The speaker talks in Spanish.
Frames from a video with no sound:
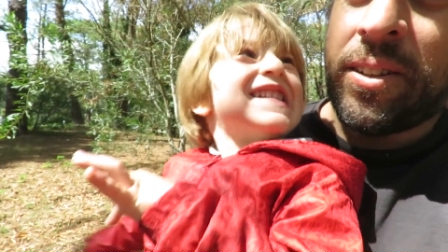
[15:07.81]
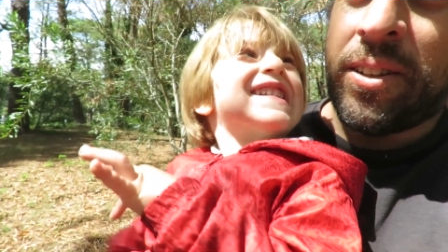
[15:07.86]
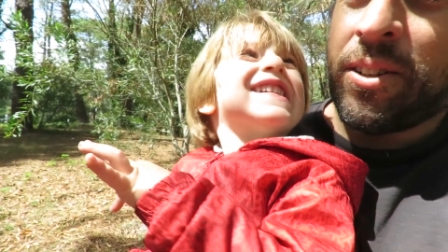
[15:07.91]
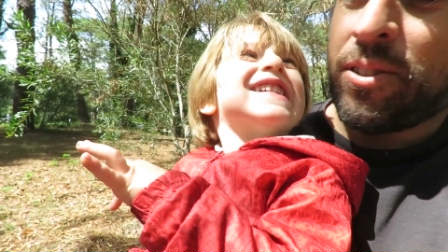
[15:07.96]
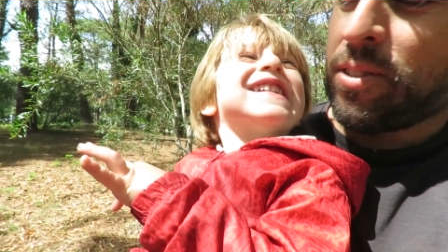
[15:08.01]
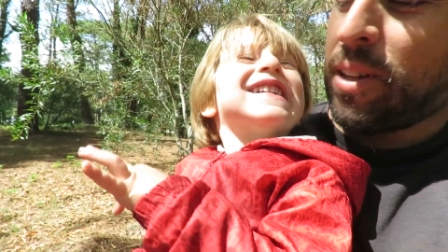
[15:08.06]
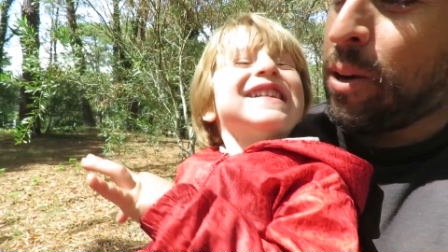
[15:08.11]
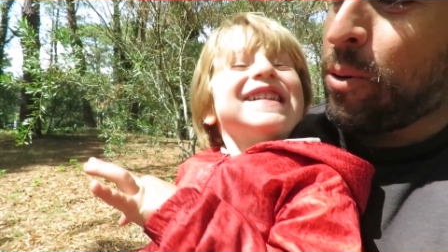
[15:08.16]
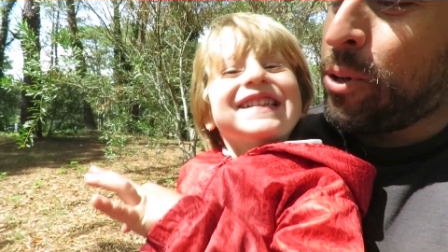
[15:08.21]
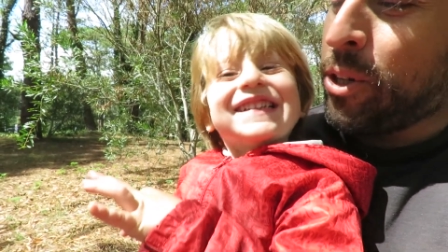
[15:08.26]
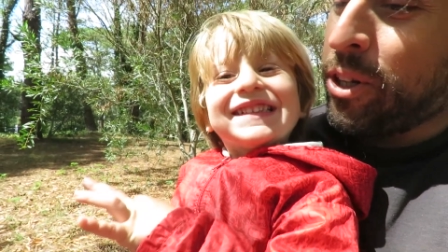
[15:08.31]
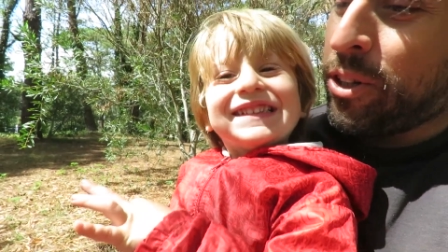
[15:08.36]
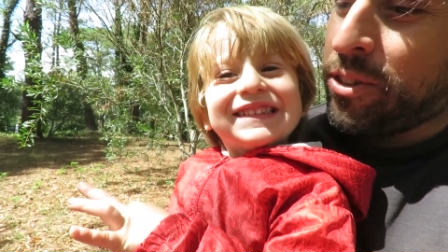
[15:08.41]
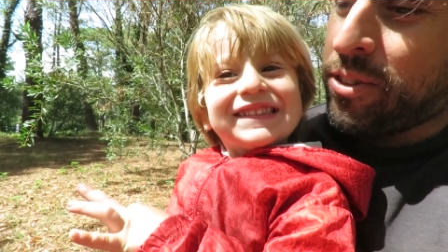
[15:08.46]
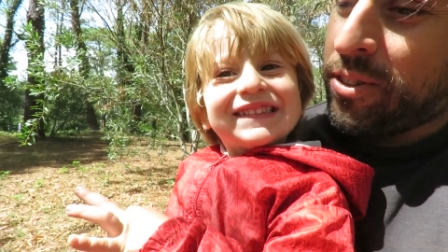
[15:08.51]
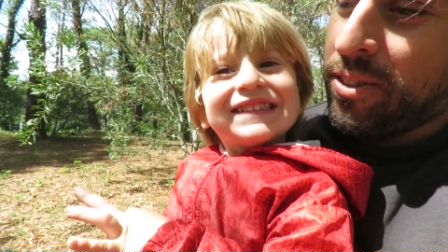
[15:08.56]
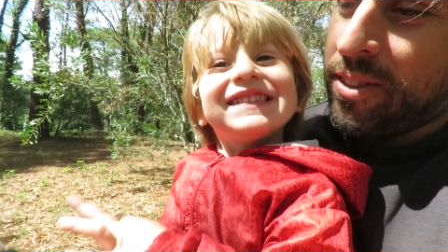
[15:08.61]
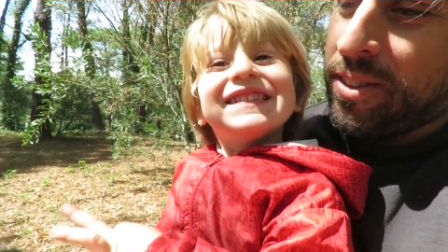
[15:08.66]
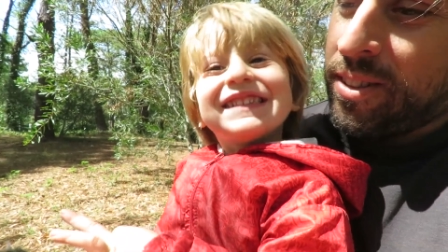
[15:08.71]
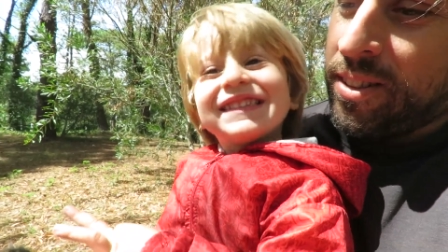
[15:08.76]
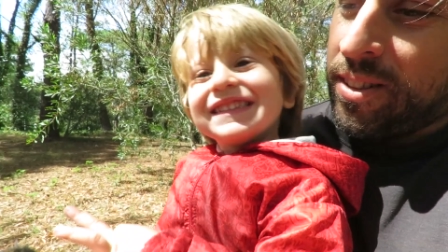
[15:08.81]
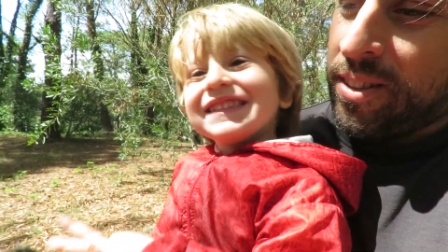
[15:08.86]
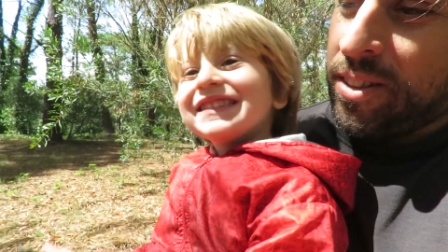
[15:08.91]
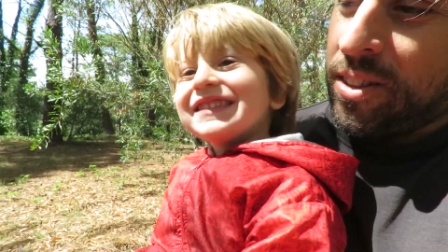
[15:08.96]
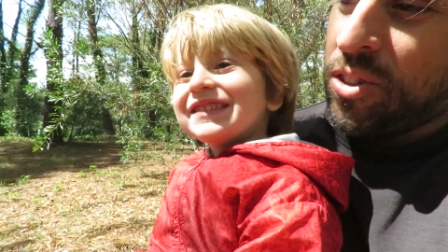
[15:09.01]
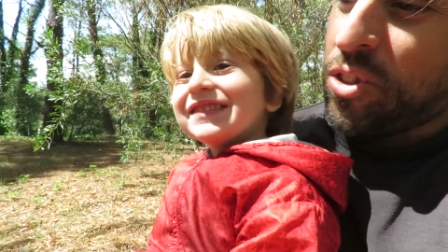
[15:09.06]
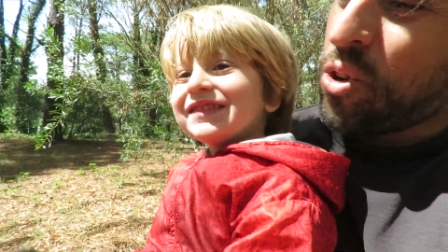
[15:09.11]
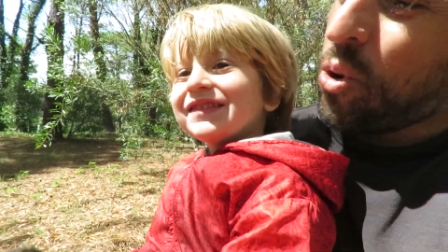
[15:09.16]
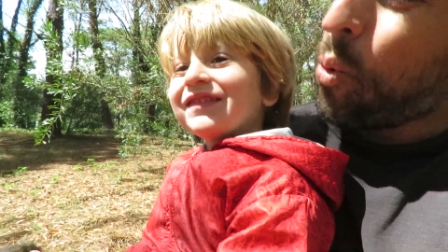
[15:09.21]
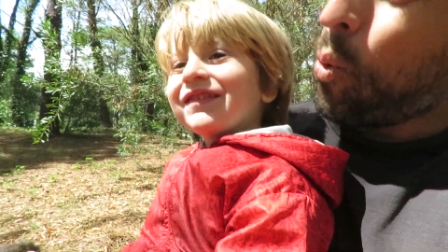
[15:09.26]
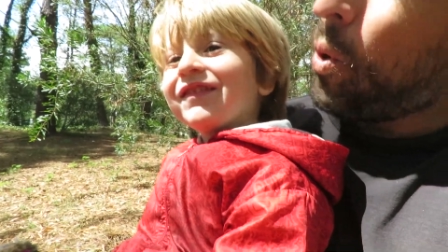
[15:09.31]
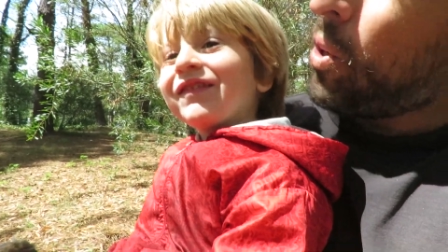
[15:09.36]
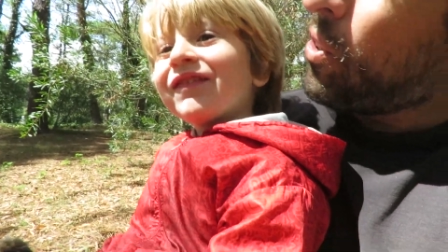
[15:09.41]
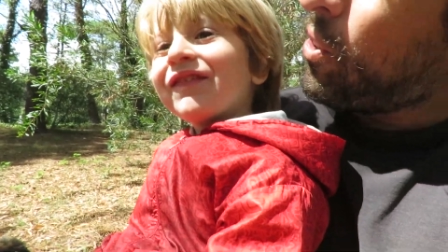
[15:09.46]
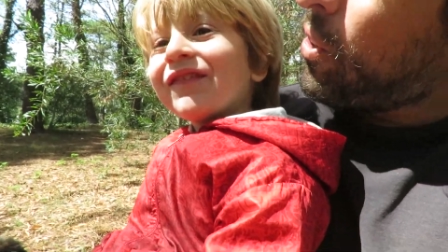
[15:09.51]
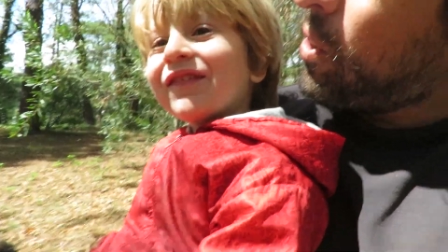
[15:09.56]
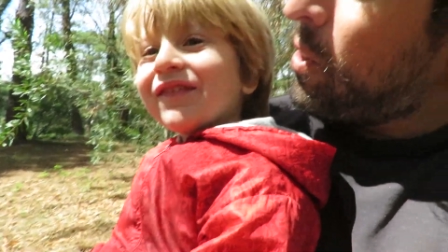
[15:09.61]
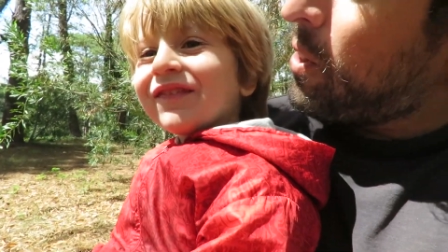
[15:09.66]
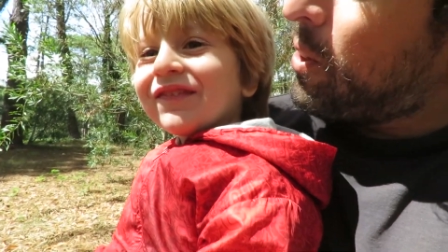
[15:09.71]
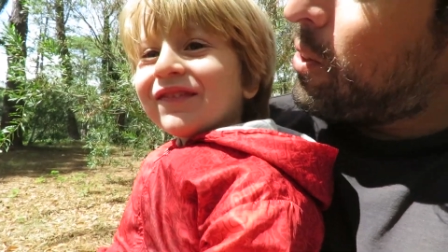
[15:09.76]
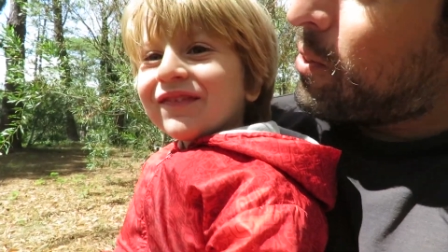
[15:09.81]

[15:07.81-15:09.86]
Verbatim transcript: ¿Los dinosaurios? ¿Los huesos de